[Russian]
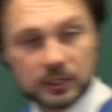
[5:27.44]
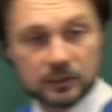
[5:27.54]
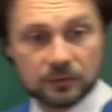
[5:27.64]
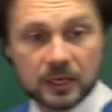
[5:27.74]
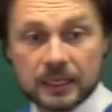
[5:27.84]

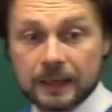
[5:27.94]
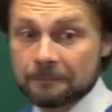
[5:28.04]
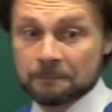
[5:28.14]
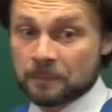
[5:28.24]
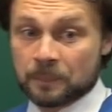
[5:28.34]
Евгений,
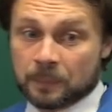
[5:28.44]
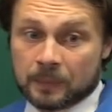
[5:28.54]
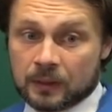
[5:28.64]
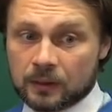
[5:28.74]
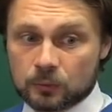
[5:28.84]

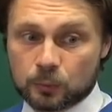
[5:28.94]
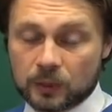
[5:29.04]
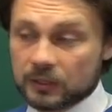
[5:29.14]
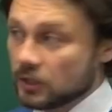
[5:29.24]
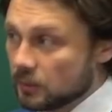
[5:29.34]

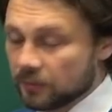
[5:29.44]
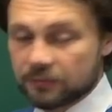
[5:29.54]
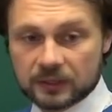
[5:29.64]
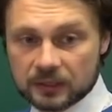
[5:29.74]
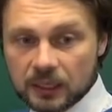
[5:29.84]
они либо
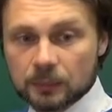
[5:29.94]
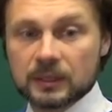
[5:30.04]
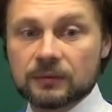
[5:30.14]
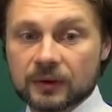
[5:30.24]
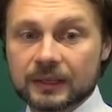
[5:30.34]
френды, либо
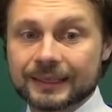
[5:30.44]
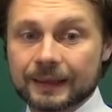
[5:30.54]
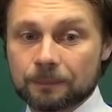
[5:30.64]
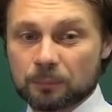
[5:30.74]
не френды.